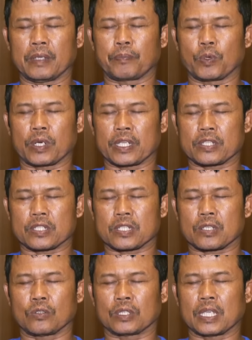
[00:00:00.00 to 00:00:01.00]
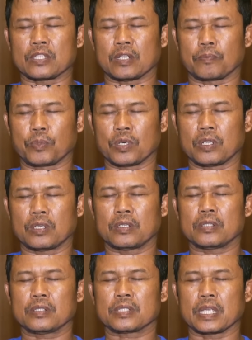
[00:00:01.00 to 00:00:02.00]
di Polres Kota
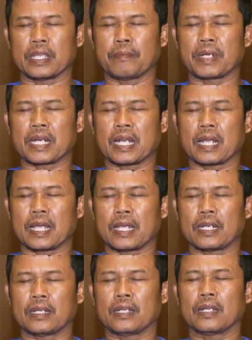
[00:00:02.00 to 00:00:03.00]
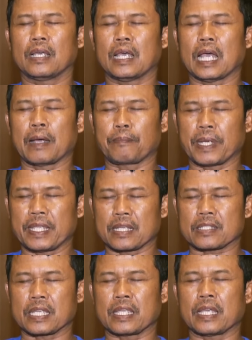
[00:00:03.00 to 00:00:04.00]
Cirebon, saya menerangkan apa
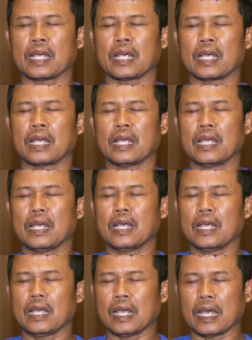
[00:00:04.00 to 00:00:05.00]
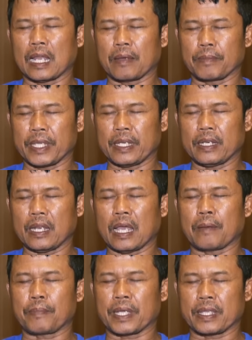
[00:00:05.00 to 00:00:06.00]
yang saya alamin,
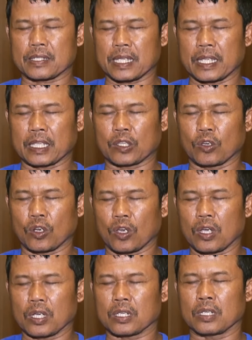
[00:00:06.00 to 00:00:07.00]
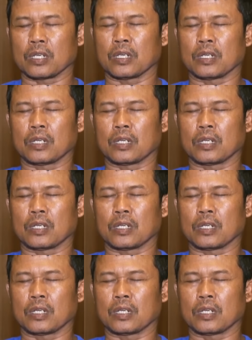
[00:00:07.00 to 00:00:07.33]
apa yang saya tolong ke